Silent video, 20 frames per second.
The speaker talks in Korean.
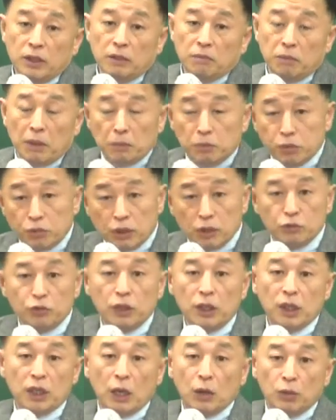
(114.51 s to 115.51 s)
몇 프로의
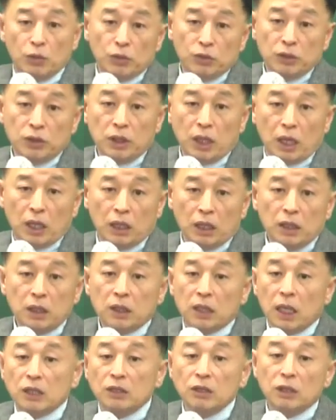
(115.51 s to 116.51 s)
수익이 나올 것이다. 이렇게
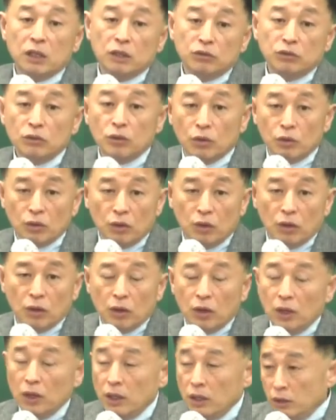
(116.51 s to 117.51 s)
단정할 수는 없고
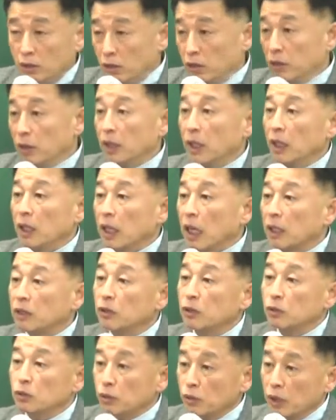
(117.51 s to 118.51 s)
여러 개의
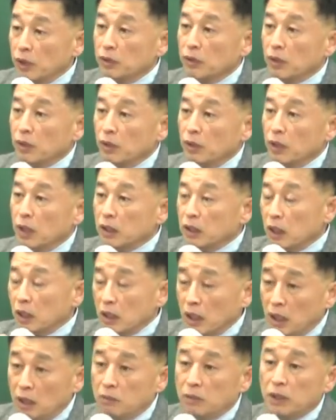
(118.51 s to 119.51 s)
가정 통해서 가장
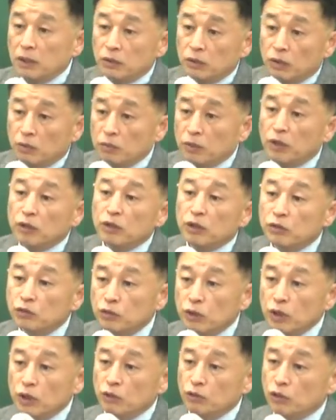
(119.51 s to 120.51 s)
일반적인
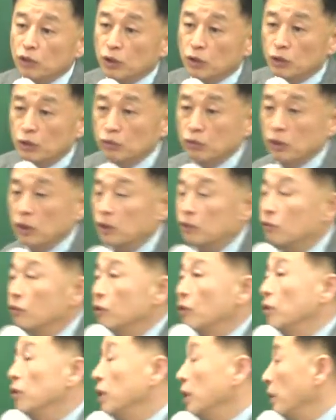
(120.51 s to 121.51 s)
평균적인 수익률을 우리가
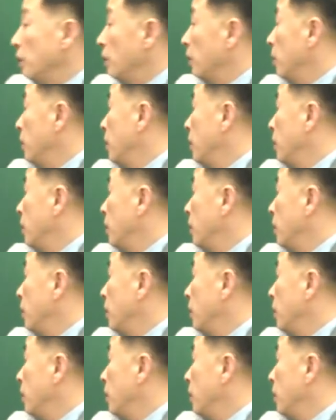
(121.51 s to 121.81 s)
추정을 해요.